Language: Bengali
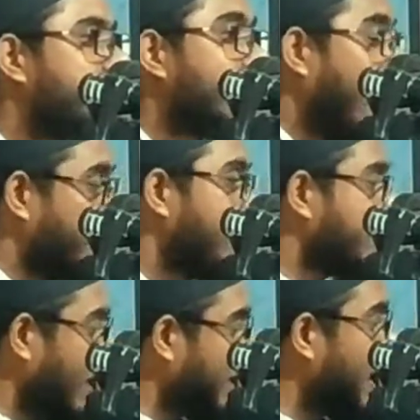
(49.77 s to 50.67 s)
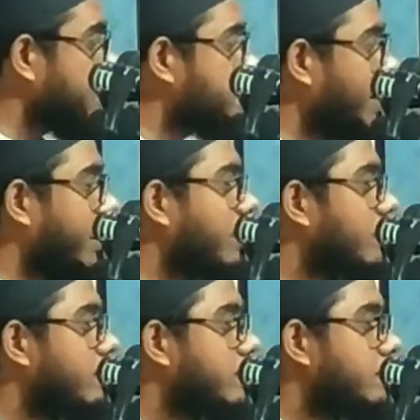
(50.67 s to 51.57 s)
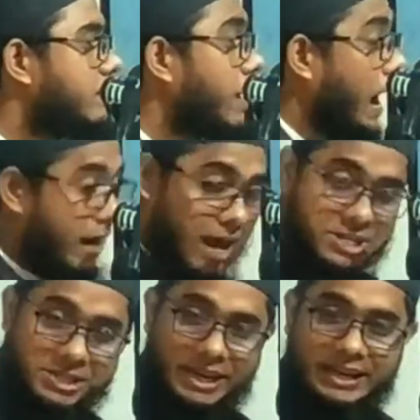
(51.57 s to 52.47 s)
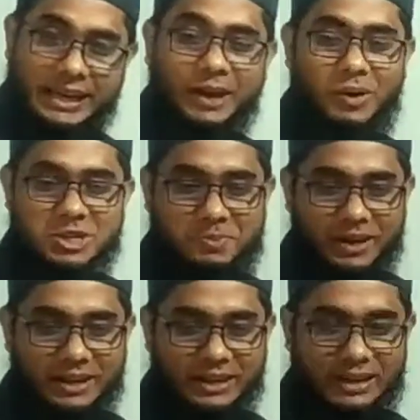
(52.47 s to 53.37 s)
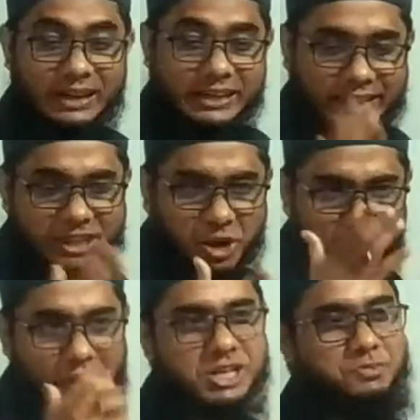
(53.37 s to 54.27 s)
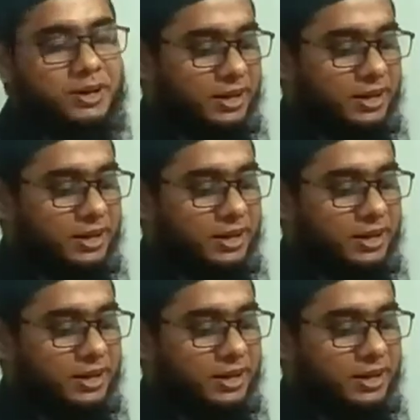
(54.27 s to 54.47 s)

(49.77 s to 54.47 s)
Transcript: আমি না থাকলে আসবে আর আসলে কেন আসবে কি জন্য আসবে